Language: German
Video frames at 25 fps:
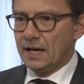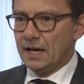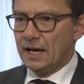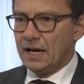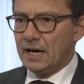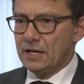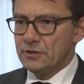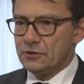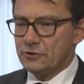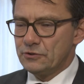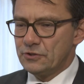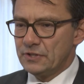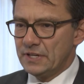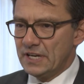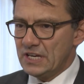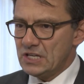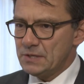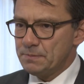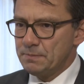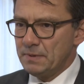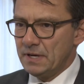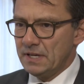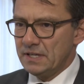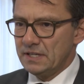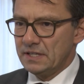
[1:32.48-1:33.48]
Also
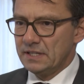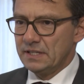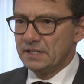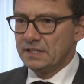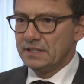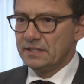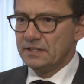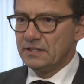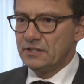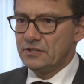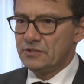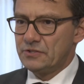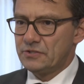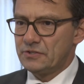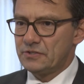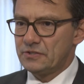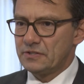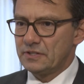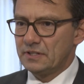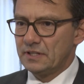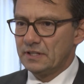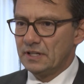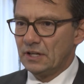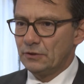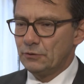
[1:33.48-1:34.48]
zunächst mal äh,
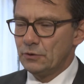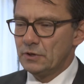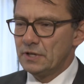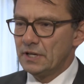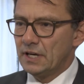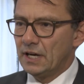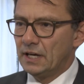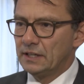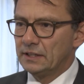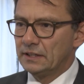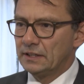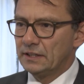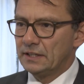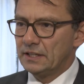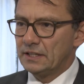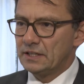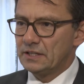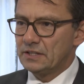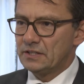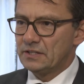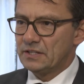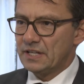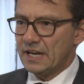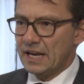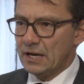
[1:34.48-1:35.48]
ist natürlich an die
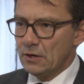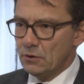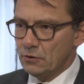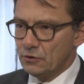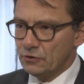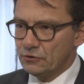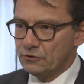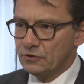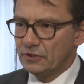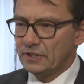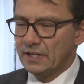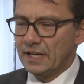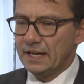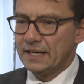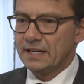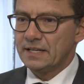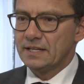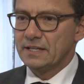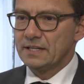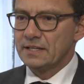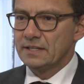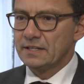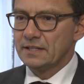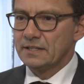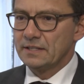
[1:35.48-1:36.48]
Trennung zu
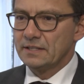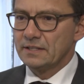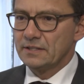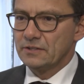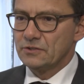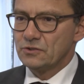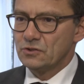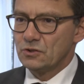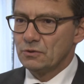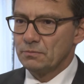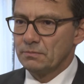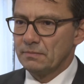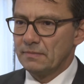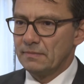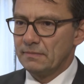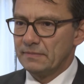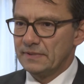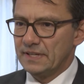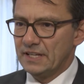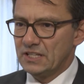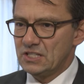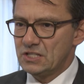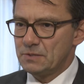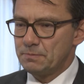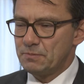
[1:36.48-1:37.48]
denken äh, zum
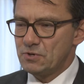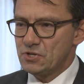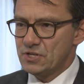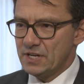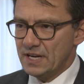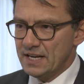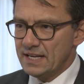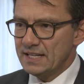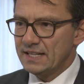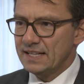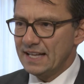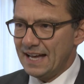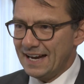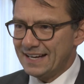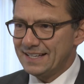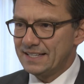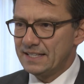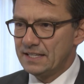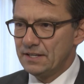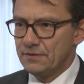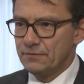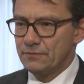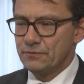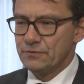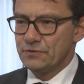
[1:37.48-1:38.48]
jetzt bestehenden
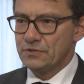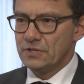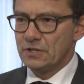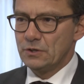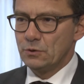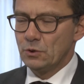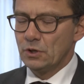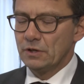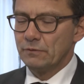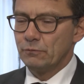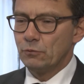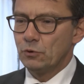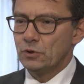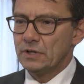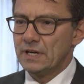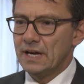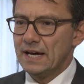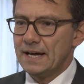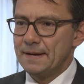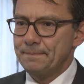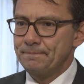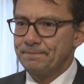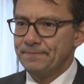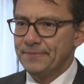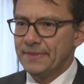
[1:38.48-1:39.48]
aktiven
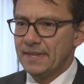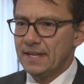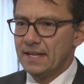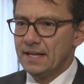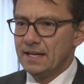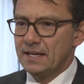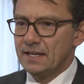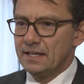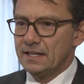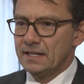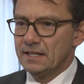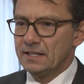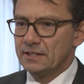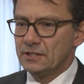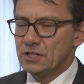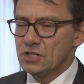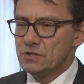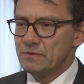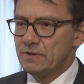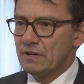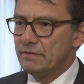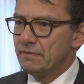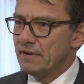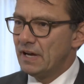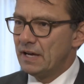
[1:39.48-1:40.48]
Seniorenwohnheim. Äh,
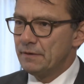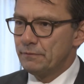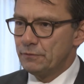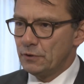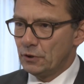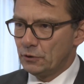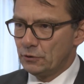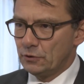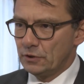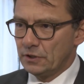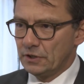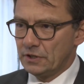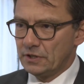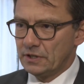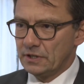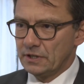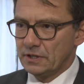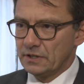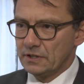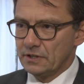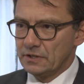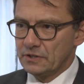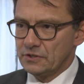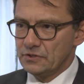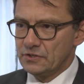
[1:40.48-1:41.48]
das werden wir einfach durch
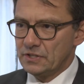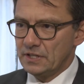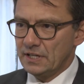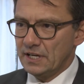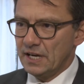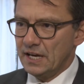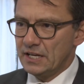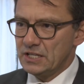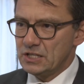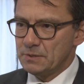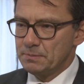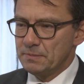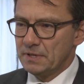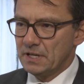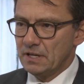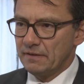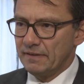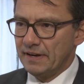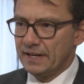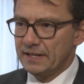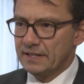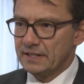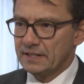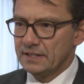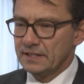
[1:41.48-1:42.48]

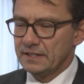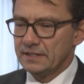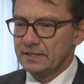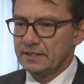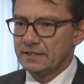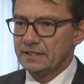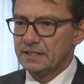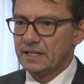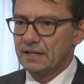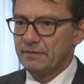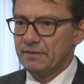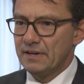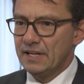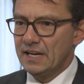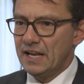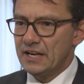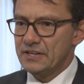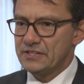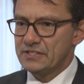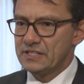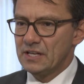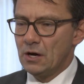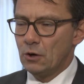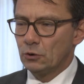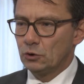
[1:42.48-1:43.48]
Sicherheitsmitarbeiter
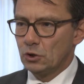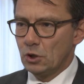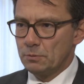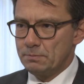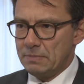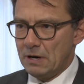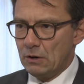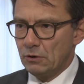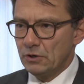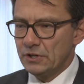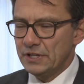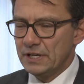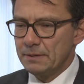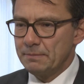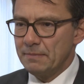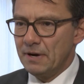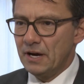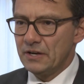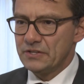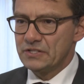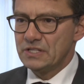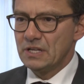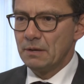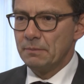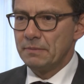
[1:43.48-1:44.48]
gewährleisten, auch durch bauliche
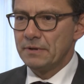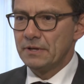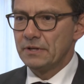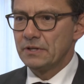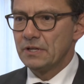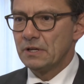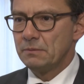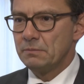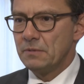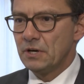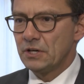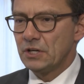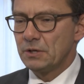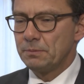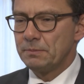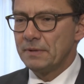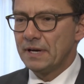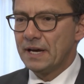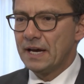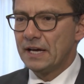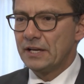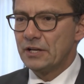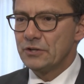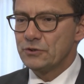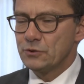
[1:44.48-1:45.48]
Maßnahmen. Da mache ich mir
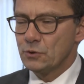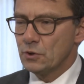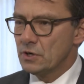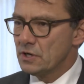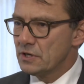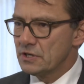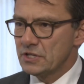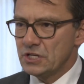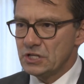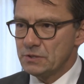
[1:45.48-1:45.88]
keine Sorgen.